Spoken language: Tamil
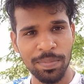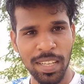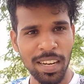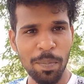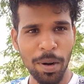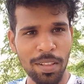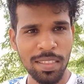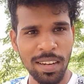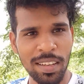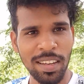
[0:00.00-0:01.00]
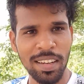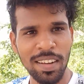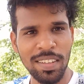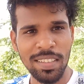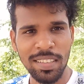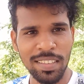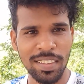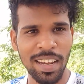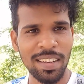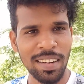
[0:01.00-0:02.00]
என்ன படம் தெரில கேட்டால் வந்து
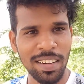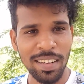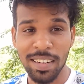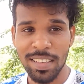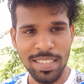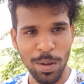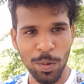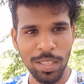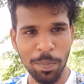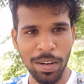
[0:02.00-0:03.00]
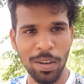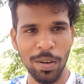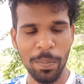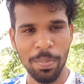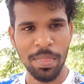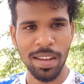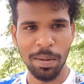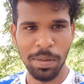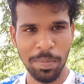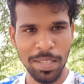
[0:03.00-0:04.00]
தேட்டரில் ரிலீஸ் ஆகும் அந்த படம்
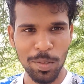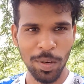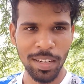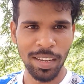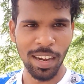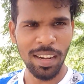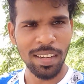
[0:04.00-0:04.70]
அப்படி இப்படின்னு சொல்லியிருக்கா